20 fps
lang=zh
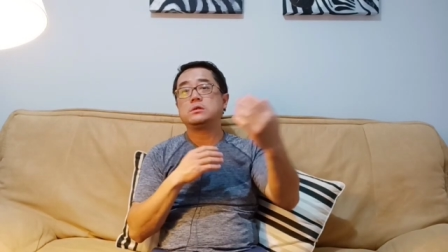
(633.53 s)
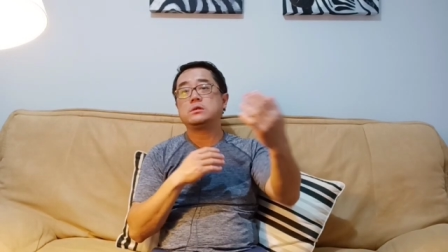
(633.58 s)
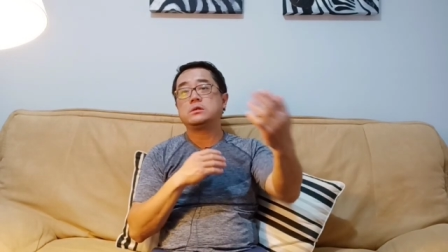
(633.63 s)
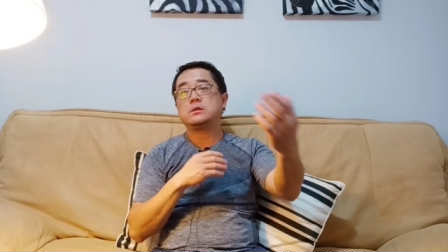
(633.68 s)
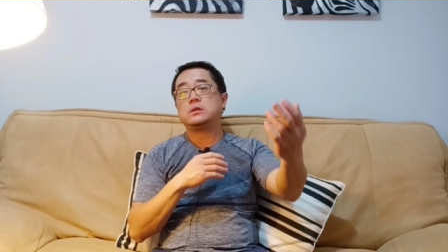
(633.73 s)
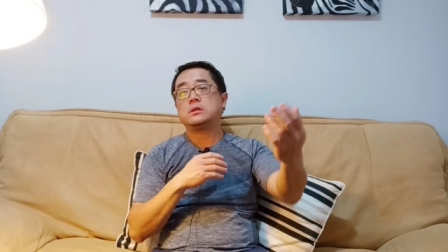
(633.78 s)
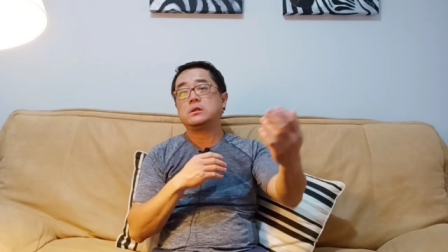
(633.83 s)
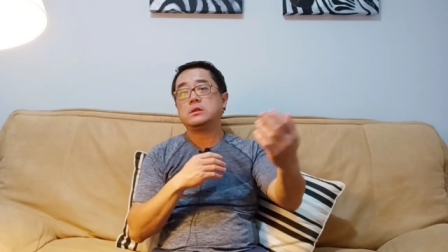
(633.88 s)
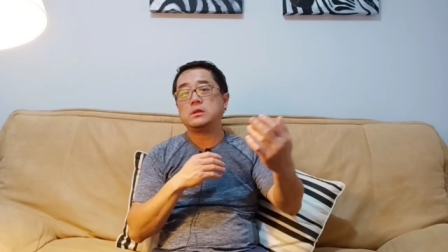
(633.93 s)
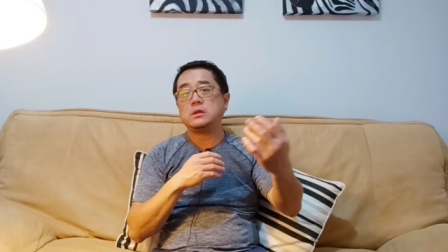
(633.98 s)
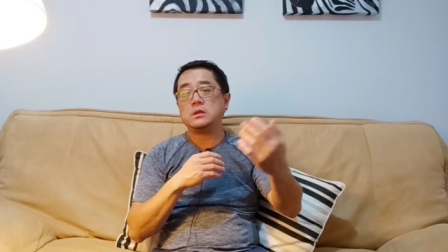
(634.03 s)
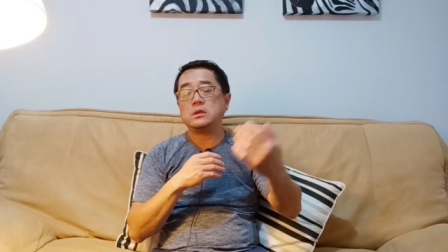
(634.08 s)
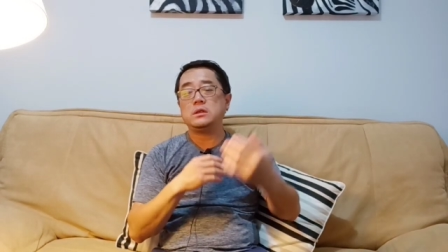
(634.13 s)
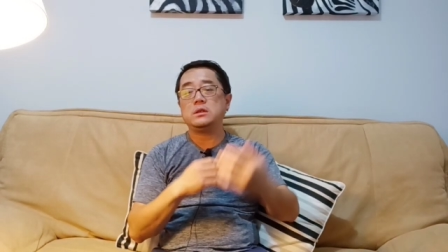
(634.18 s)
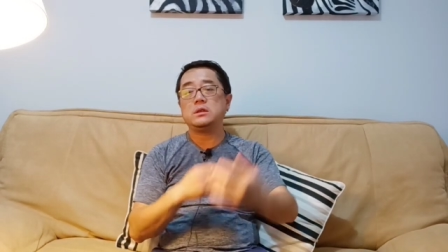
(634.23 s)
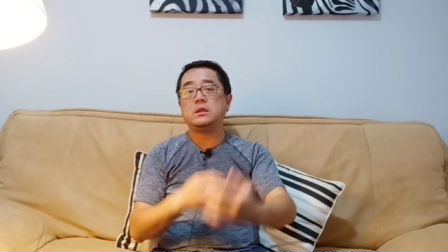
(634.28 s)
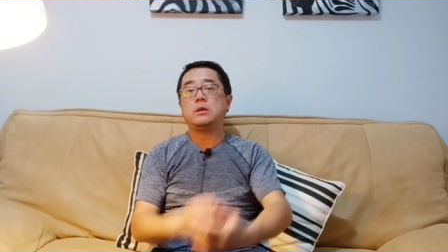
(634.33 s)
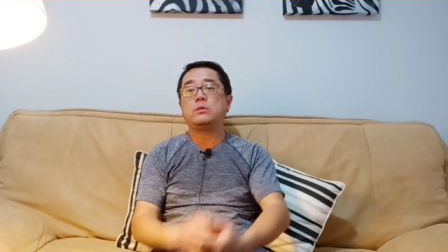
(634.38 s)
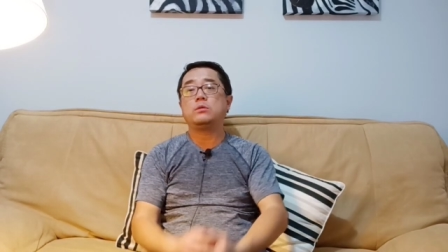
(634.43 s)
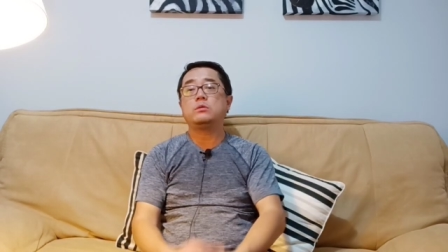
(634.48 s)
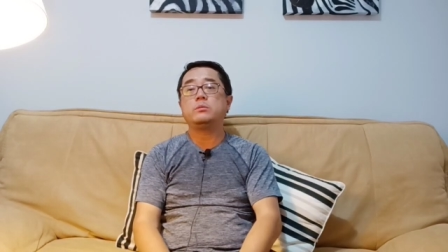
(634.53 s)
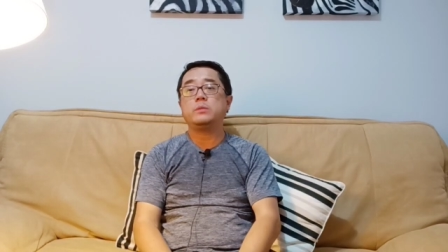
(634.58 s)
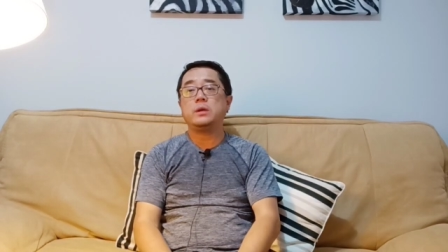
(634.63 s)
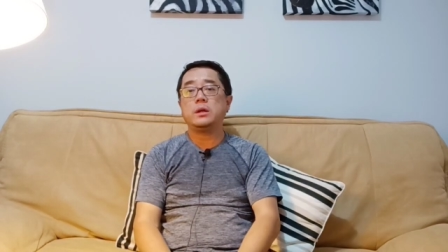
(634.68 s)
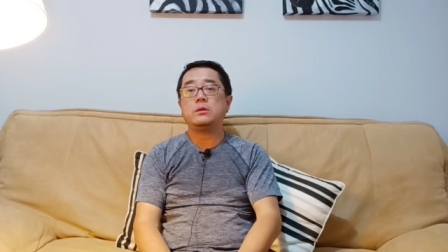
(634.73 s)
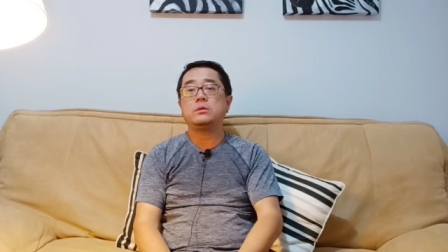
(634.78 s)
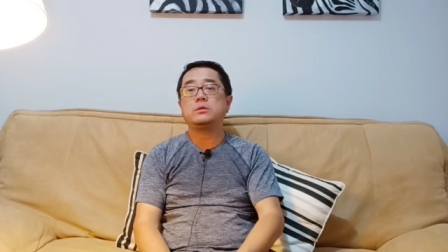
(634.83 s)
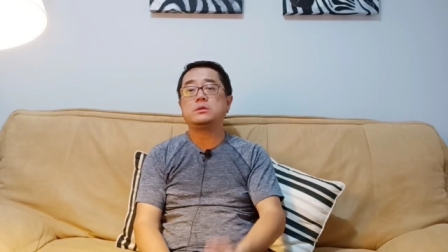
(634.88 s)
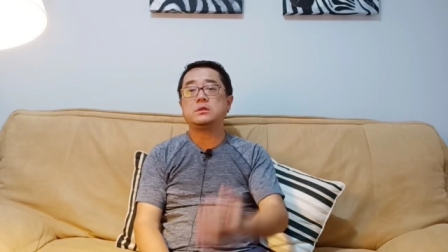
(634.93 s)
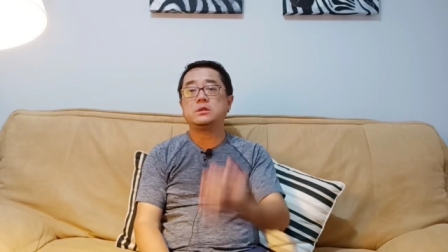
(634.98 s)
隔隔一点五米
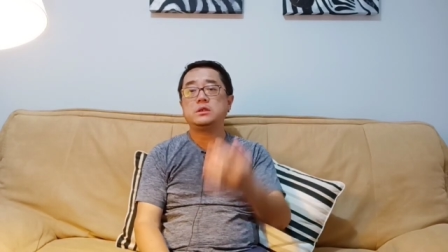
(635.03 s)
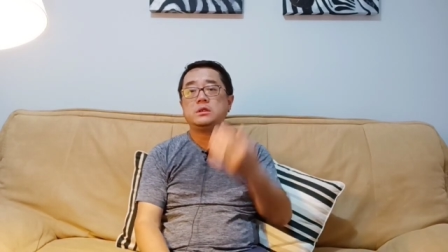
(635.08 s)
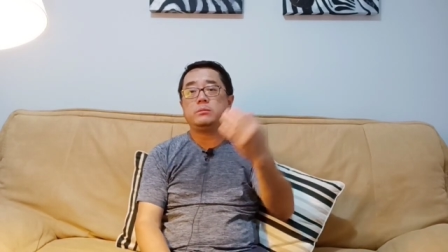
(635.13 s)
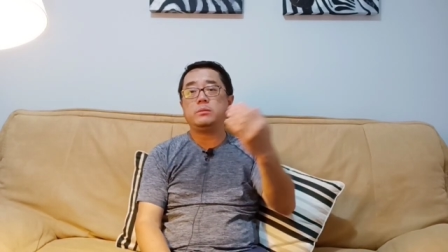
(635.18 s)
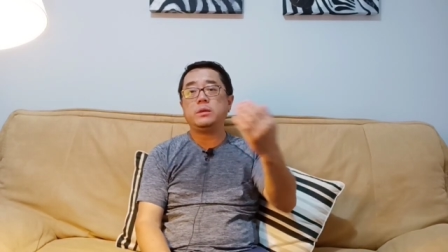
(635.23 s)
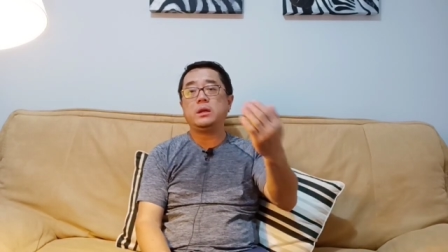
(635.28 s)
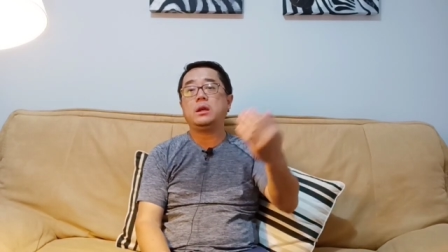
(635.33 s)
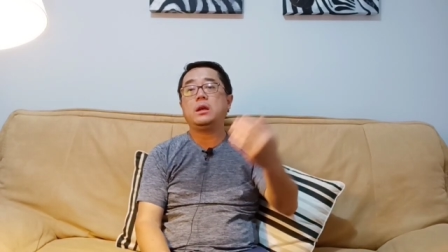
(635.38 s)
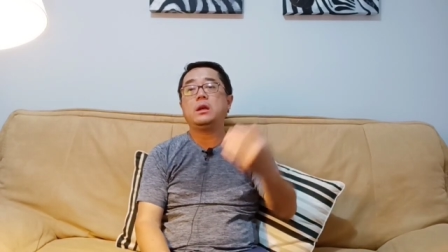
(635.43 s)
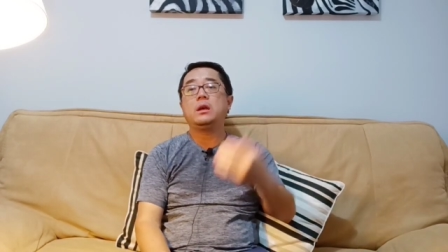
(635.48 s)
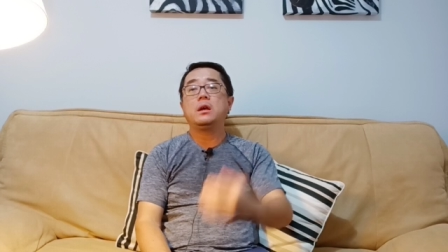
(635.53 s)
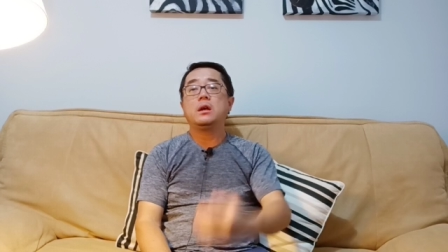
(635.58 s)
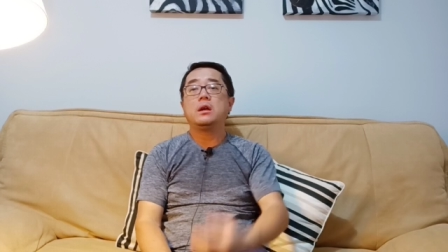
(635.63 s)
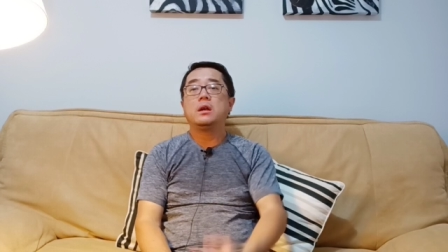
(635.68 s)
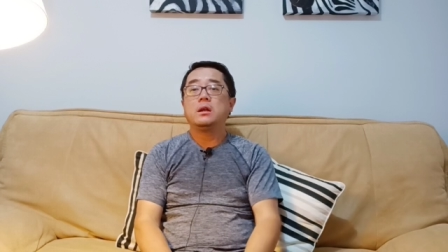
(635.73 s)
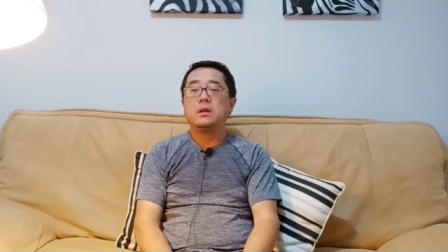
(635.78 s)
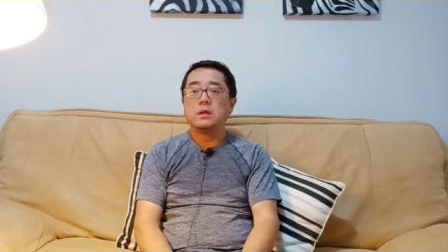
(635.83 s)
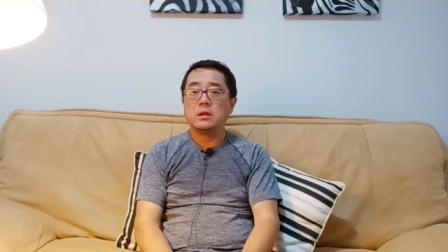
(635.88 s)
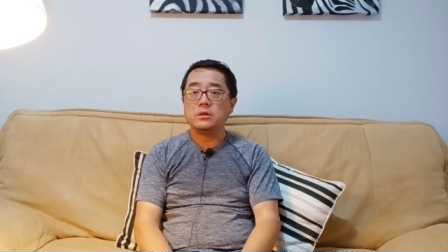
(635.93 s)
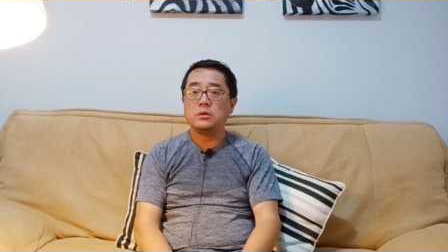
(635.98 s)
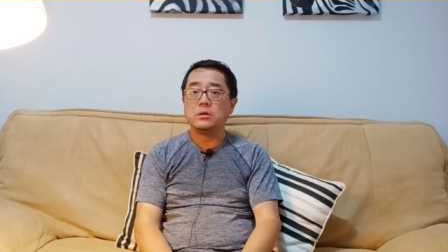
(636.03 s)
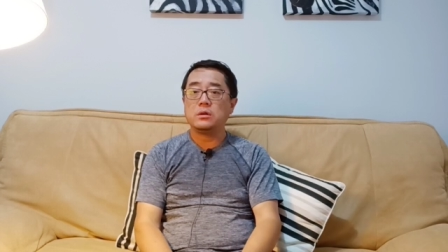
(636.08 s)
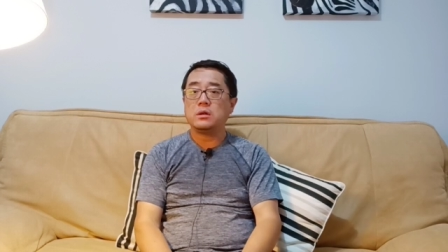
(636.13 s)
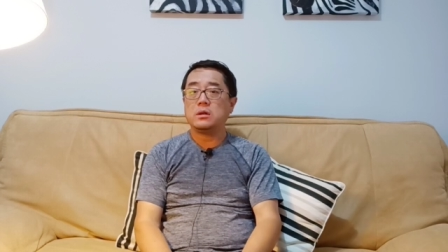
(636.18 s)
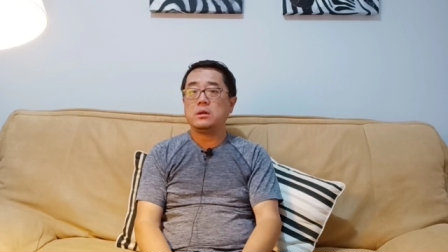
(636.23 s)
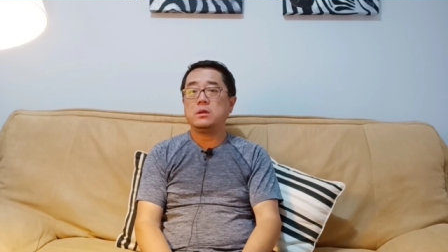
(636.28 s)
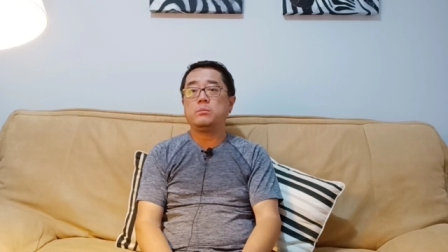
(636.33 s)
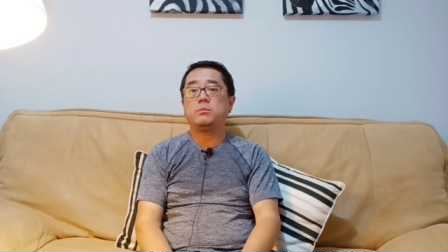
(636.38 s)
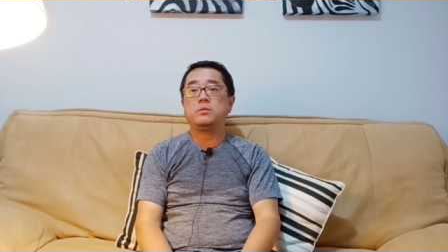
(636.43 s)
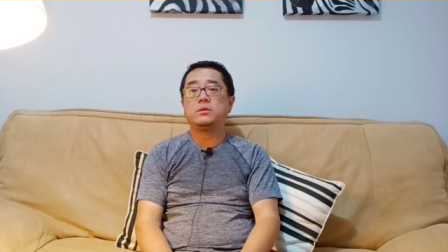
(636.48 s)
或者一米，人就
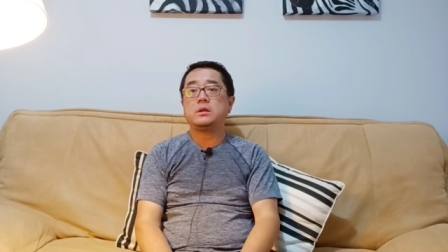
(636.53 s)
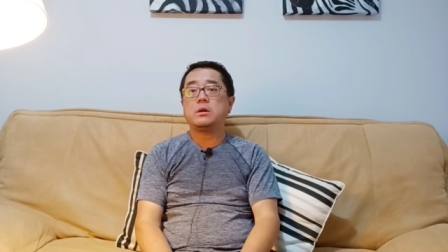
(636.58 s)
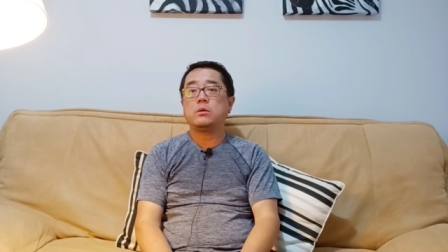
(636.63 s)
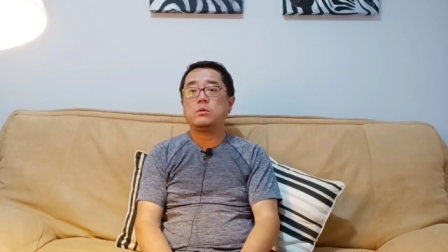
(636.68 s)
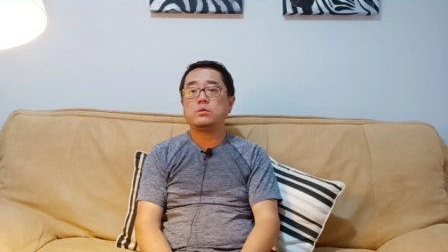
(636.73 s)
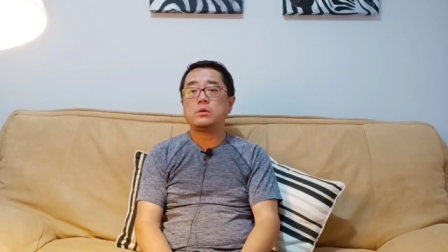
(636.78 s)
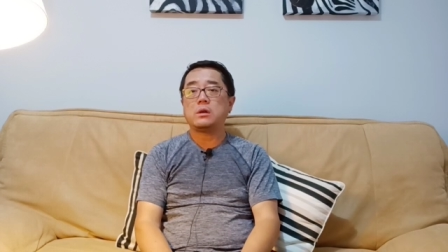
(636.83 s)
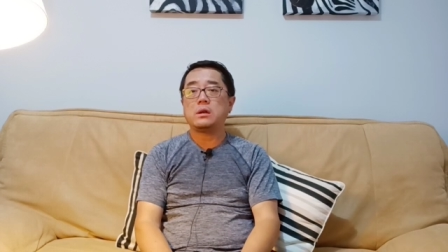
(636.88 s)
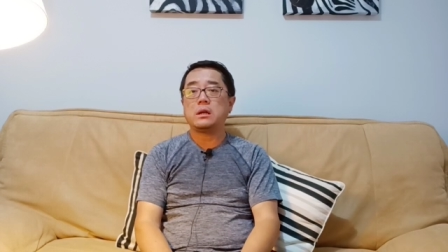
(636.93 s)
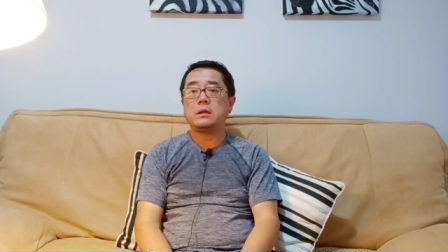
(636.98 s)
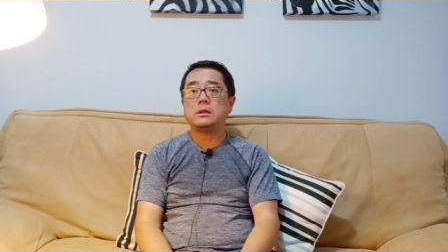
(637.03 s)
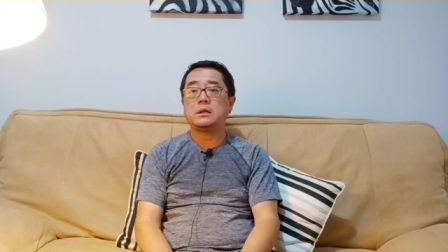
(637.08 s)
可以不相互传染。